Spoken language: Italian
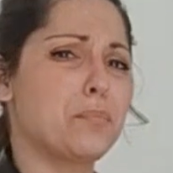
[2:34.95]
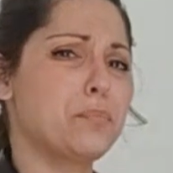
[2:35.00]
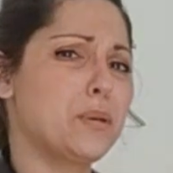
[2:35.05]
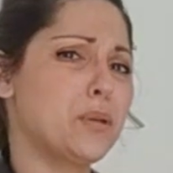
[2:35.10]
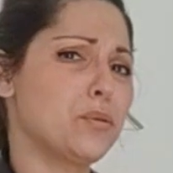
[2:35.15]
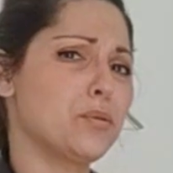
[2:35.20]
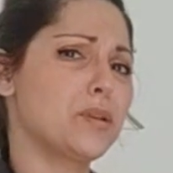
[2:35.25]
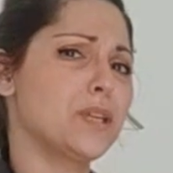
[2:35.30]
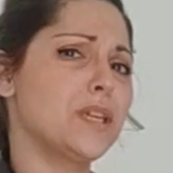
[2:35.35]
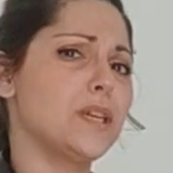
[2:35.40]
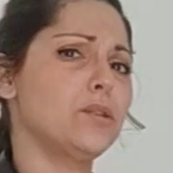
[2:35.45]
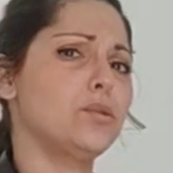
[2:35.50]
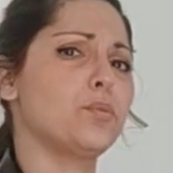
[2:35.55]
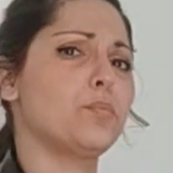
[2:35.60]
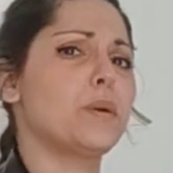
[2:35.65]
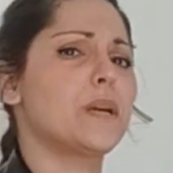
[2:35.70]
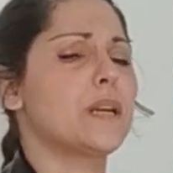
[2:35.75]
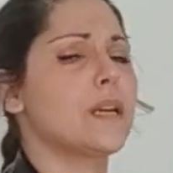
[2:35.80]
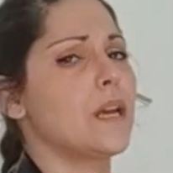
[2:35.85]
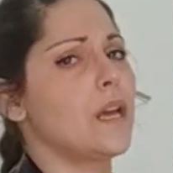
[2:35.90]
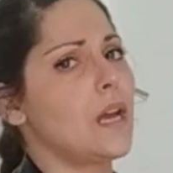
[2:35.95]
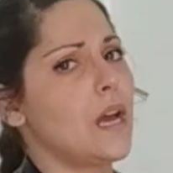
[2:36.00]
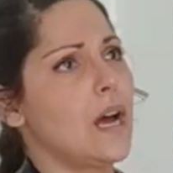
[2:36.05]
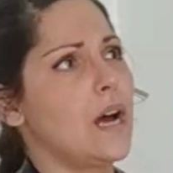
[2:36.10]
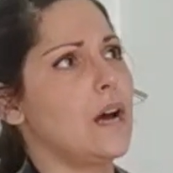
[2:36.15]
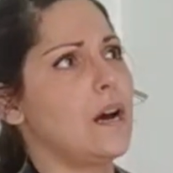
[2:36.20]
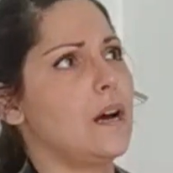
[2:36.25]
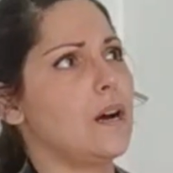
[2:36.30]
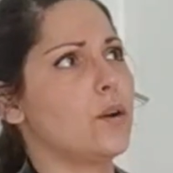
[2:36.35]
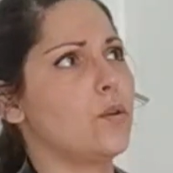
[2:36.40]
a pinocchietto perché
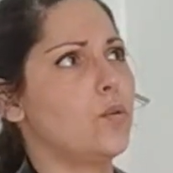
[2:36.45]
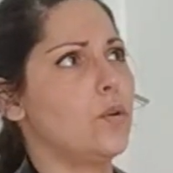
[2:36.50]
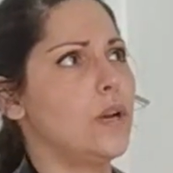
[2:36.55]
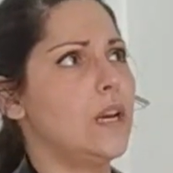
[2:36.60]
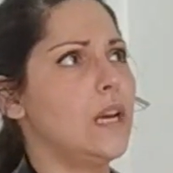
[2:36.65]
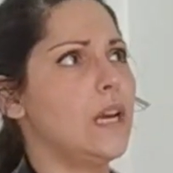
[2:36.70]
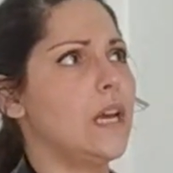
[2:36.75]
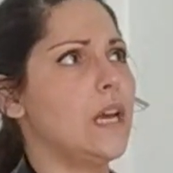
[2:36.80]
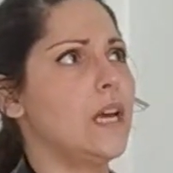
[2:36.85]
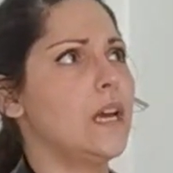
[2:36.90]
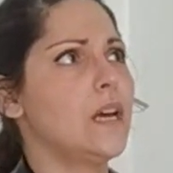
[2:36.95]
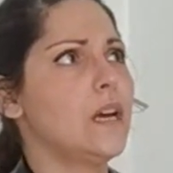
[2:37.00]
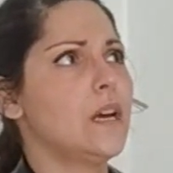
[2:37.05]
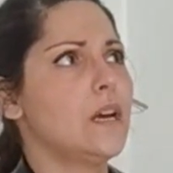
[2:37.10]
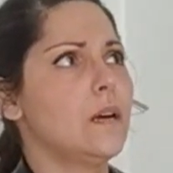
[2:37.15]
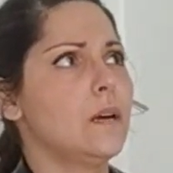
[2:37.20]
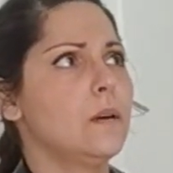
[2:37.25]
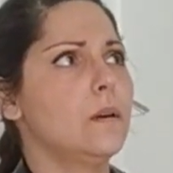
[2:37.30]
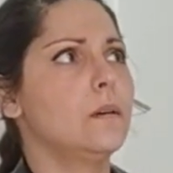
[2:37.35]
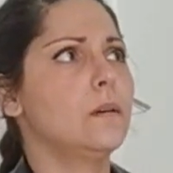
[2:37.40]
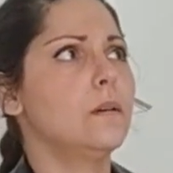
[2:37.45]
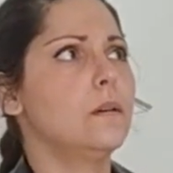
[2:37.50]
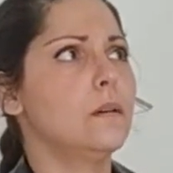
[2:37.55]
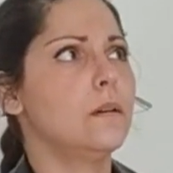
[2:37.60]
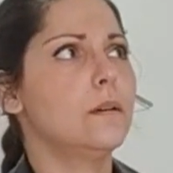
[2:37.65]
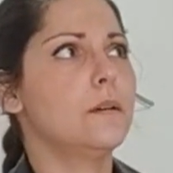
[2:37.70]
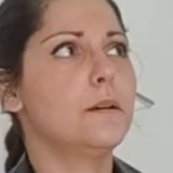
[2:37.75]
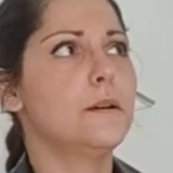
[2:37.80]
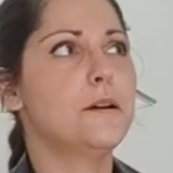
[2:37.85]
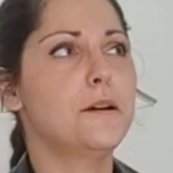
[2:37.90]
ha quelle
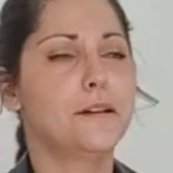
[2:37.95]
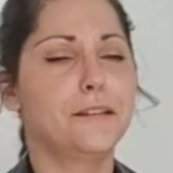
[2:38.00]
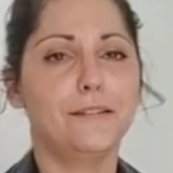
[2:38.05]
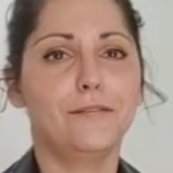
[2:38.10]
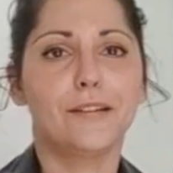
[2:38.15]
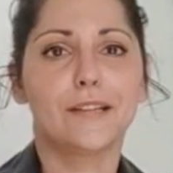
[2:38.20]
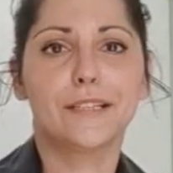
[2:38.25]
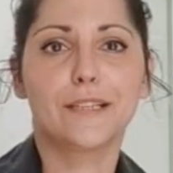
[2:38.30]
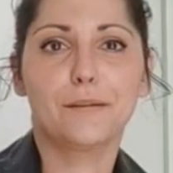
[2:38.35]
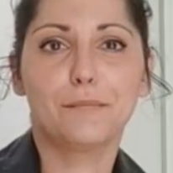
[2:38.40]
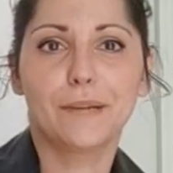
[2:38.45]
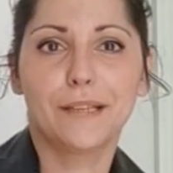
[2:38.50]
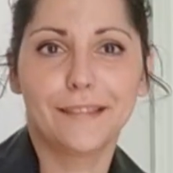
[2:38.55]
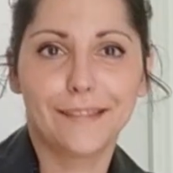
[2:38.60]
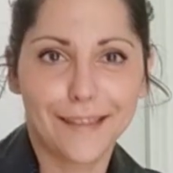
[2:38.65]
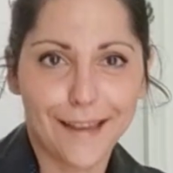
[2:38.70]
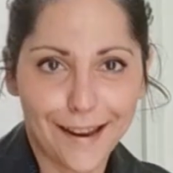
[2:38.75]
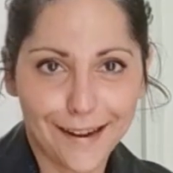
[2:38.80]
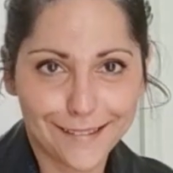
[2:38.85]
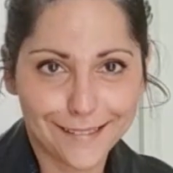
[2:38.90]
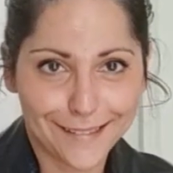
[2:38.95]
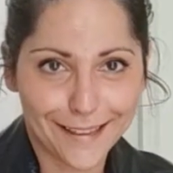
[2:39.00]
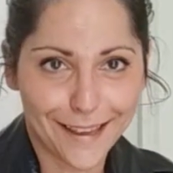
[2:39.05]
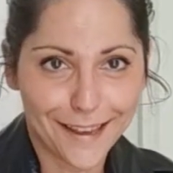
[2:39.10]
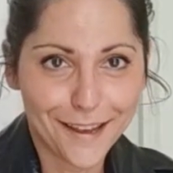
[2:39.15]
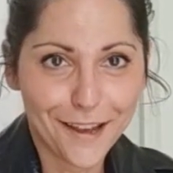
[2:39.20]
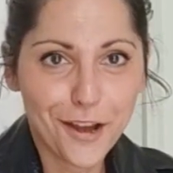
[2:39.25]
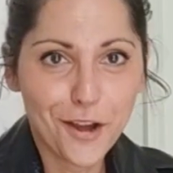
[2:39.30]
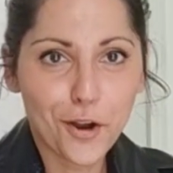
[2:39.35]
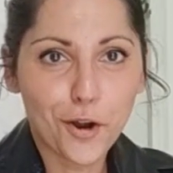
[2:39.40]
uh, diversamente alte
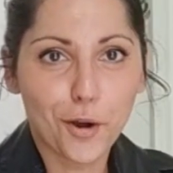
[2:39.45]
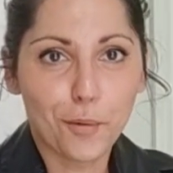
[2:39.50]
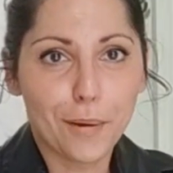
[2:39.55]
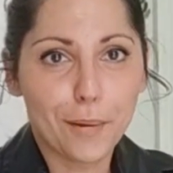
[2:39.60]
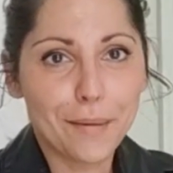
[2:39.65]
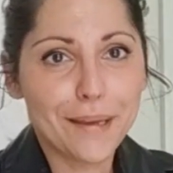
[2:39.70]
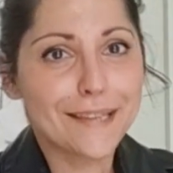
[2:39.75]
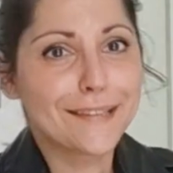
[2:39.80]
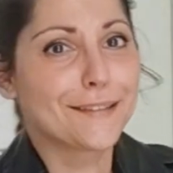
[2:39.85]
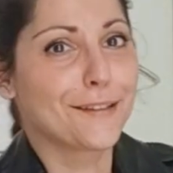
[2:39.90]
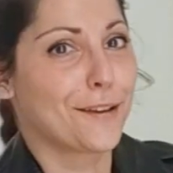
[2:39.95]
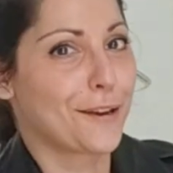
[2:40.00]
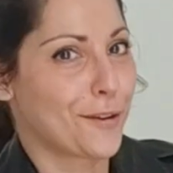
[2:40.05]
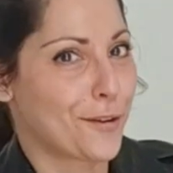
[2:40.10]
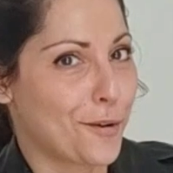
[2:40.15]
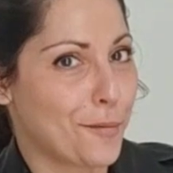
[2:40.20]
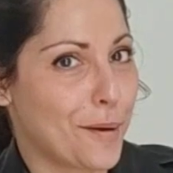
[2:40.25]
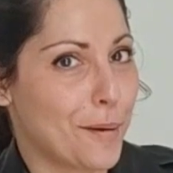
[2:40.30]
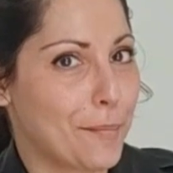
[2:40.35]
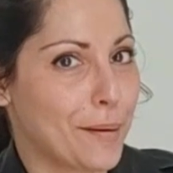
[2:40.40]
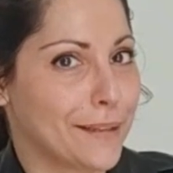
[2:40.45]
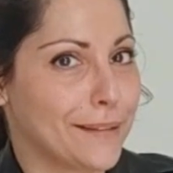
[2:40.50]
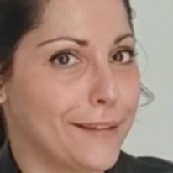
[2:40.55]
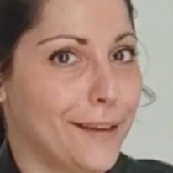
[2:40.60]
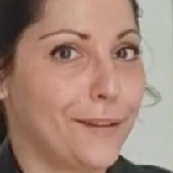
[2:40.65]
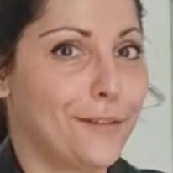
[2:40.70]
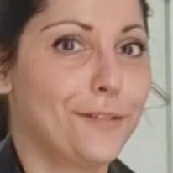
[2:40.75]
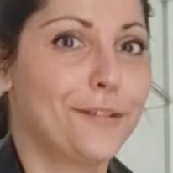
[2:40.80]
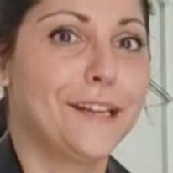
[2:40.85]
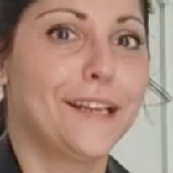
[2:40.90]
come me stanno come
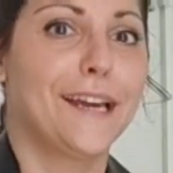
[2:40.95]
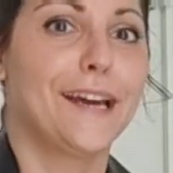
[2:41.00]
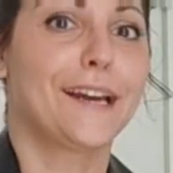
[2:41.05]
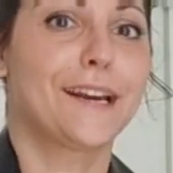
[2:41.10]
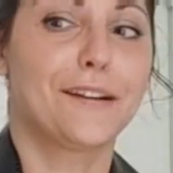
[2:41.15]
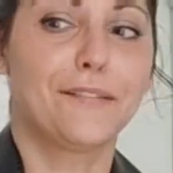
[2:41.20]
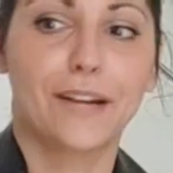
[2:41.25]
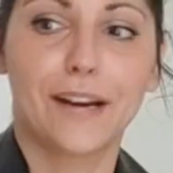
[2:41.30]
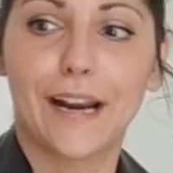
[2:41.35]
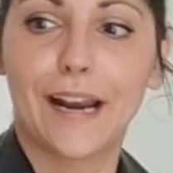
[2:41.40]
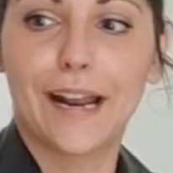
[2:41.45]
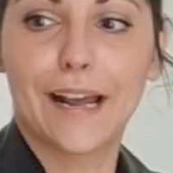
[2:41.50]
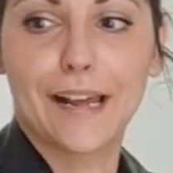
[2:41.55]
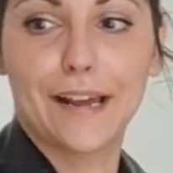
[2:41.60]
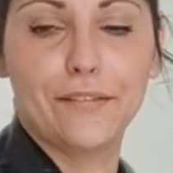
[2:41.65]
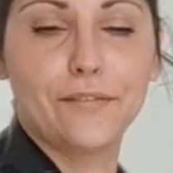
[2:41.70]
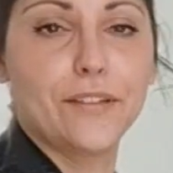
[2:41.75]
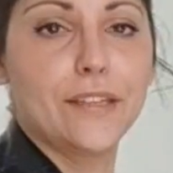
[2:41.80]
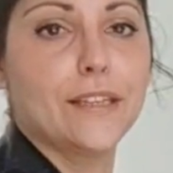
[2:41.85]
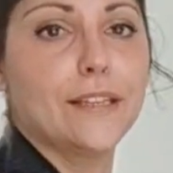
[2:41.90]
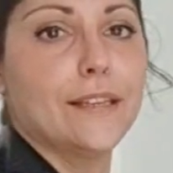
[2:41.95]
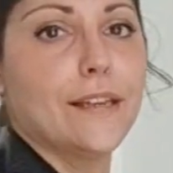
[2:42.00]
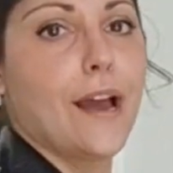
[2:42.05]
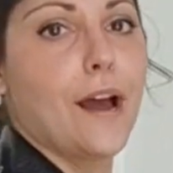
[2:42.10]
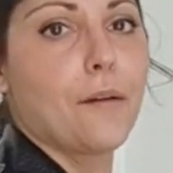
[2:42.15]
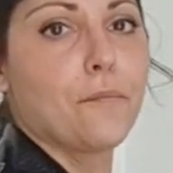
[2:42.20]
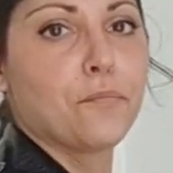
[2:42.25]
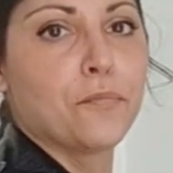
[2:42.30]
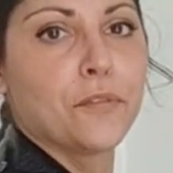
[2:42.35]
pantaloni che arrivano alla caviglia,